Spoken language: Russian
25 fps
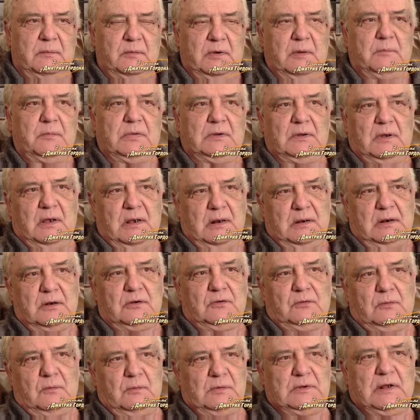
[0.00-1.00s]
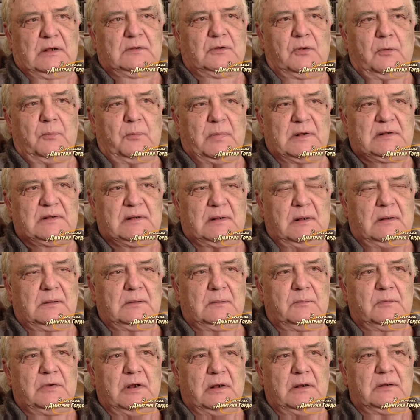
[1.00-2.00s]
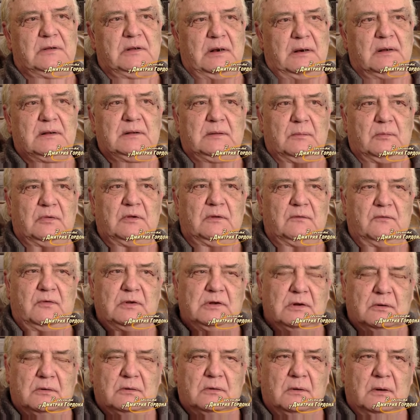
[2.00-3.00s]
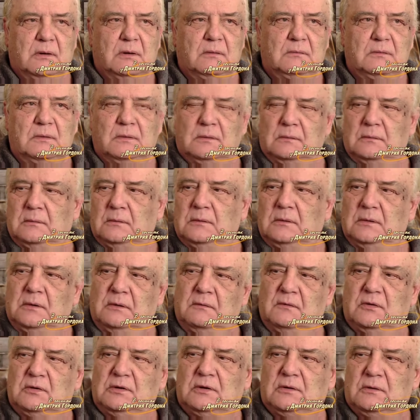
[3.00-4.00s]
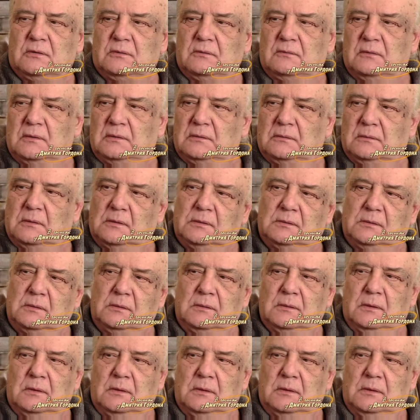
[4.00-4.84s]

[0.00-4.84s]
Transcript: и мне было, конечно, ну, молодой пацан, мне интересно было, выдержу я, не выдержу. Вот,